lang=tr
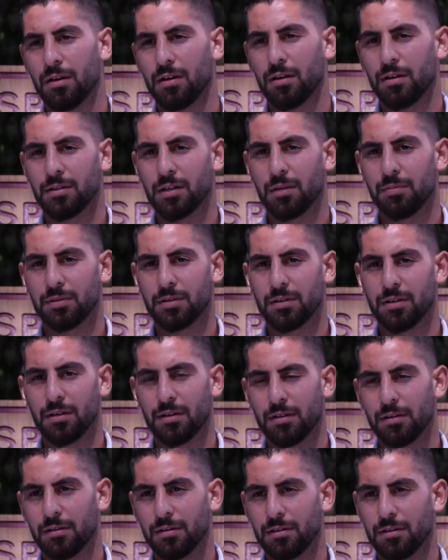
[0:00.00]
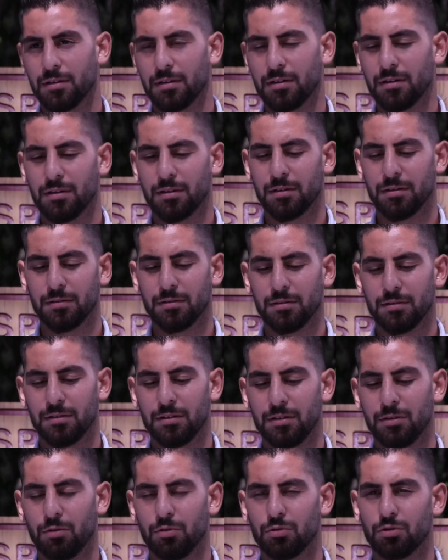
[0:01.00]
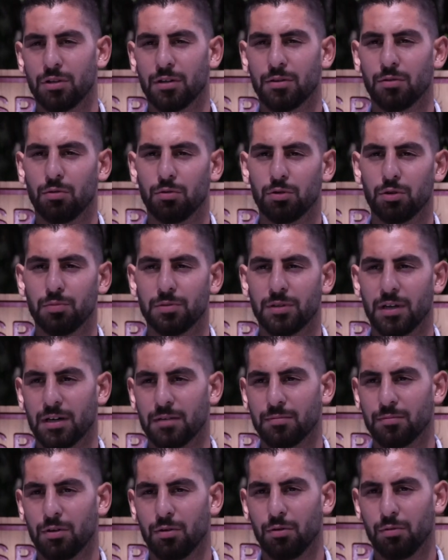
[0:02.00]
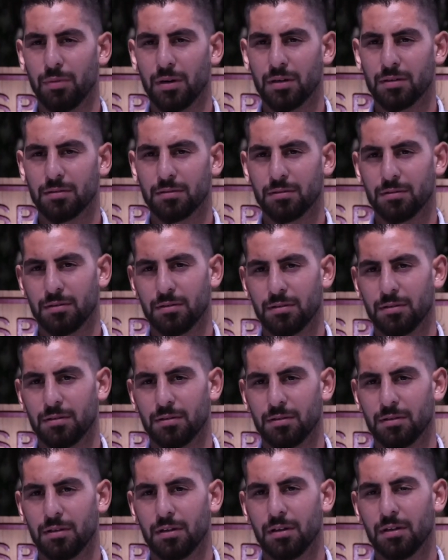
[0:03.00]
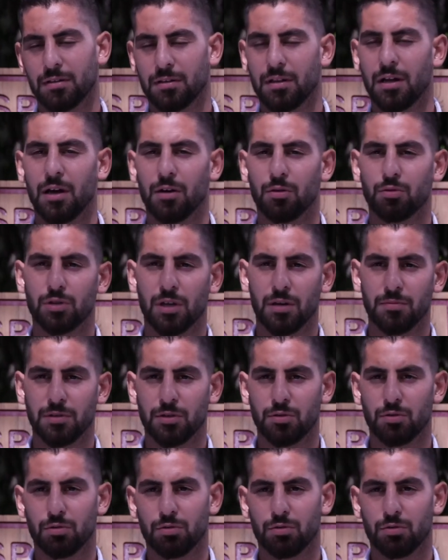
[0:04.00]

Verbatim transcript: E, tabii ki de e, iyi oyuncuların olduğu bir takımda olmak e, daha güzel bir şey.